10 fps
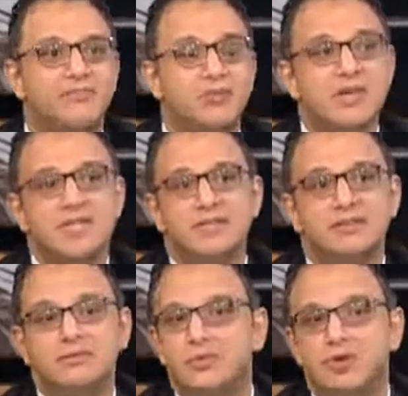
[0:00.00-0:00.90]

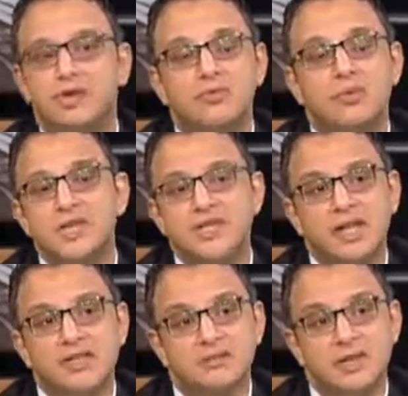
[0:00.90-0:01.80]
فالممثل ده ممكن يكون
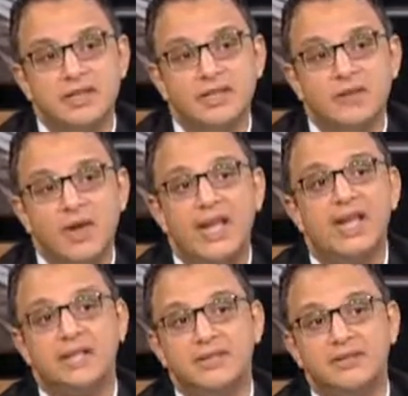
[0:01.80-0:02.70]
ممثل عظيم جدا
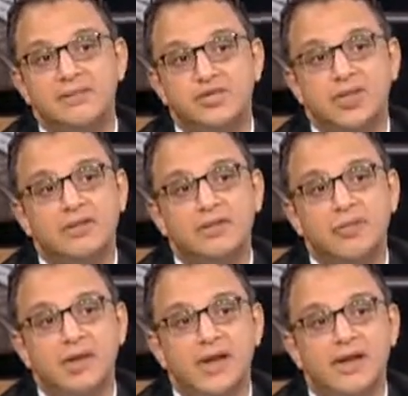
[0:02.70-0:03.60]
ولكن
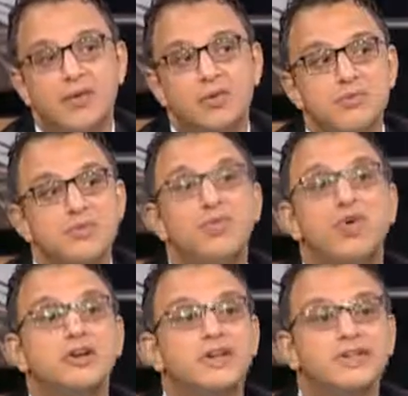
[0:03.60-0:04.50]
مشكلته كلها ان هو مش
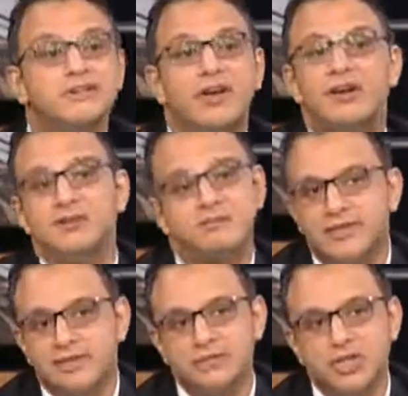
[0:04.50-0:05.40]
مقنع فخلاص
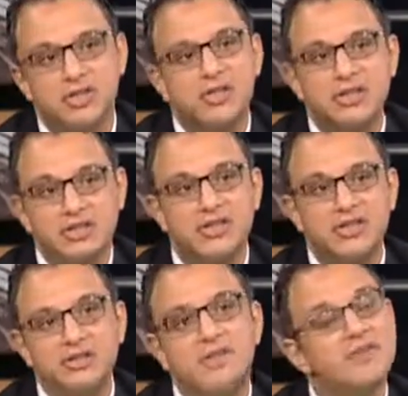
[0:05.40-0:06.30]
مش هتقدر انت
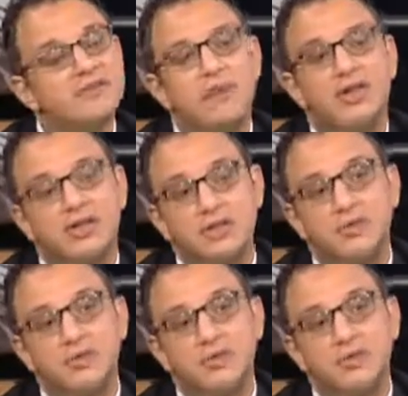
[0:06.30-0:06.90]
تقتنع بيه في بعض